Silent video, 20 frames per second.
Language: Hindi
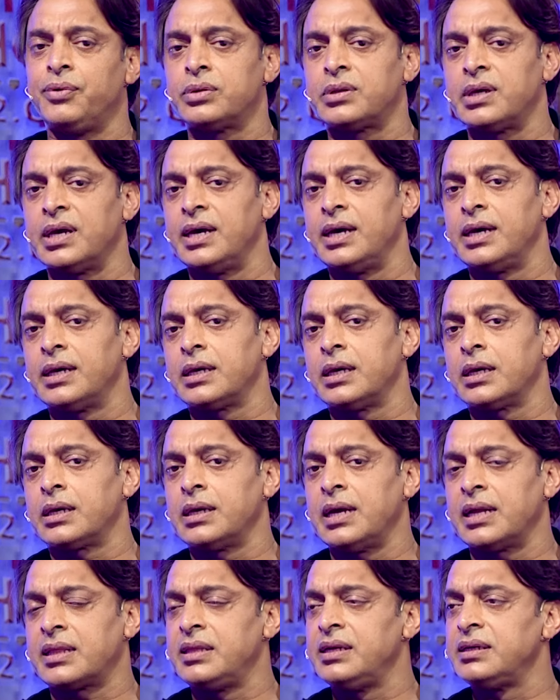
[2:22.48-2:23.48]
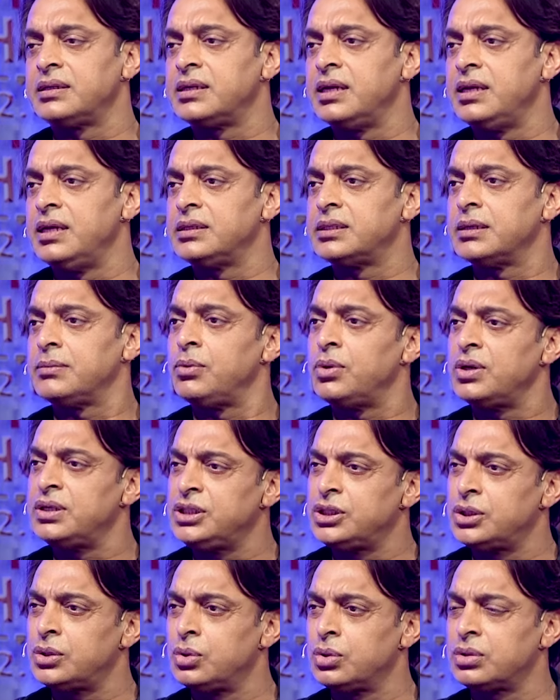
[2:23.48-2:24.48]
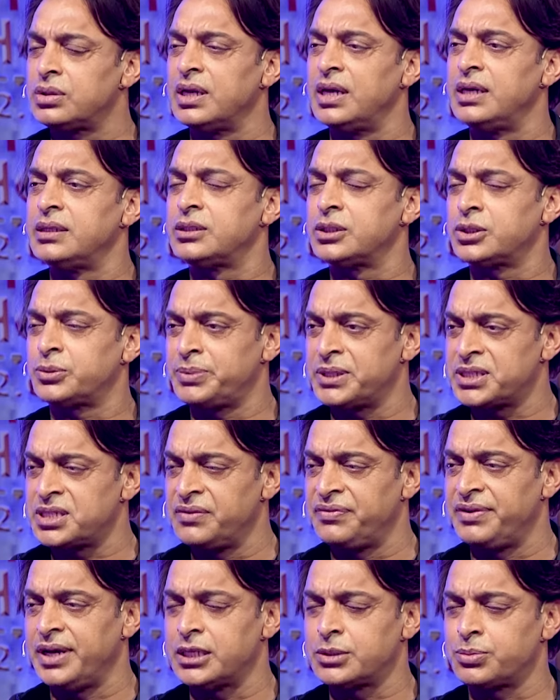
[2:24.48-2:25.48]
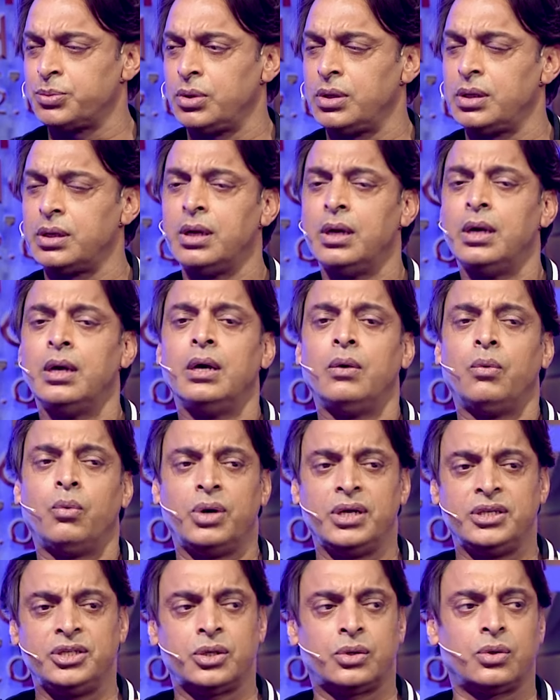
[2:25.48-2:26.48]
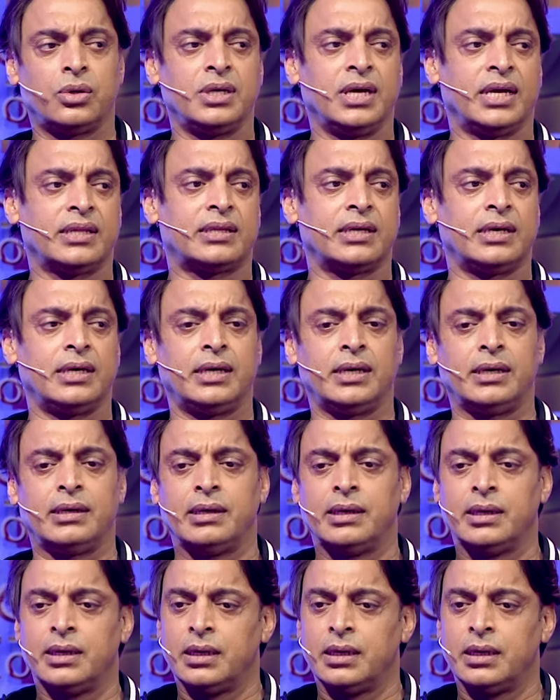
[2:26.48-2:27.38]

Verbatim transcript: होता है एक एथलीट के लिए जब वो इंजर्ड होता है जो स्पेशली फास्ट बॉलर वो इंजर्ड हो जाता है